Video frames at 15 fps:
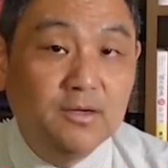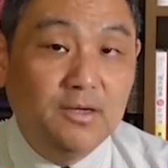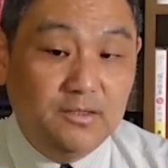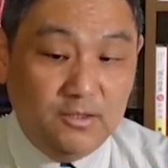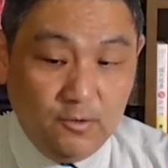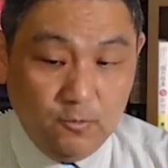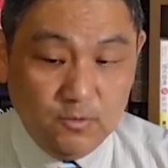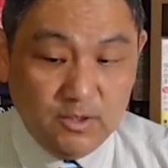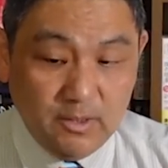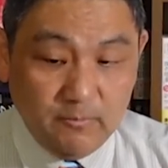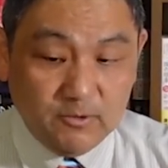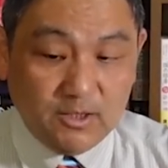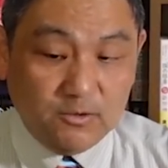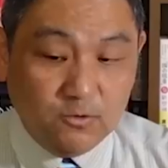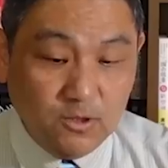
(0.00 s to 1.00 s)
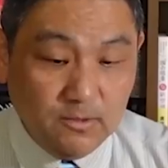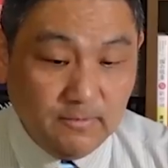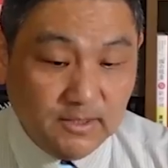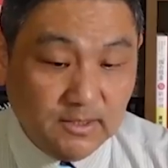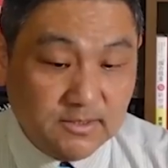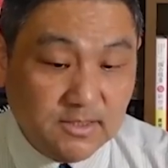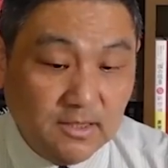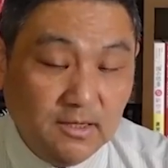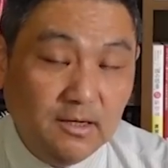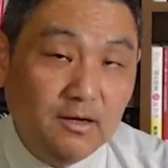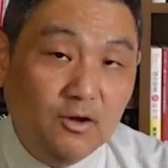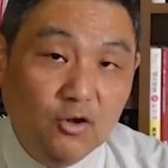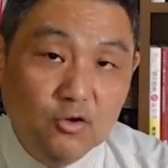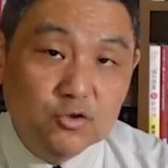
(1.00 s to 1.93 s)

日本でも例えばですが、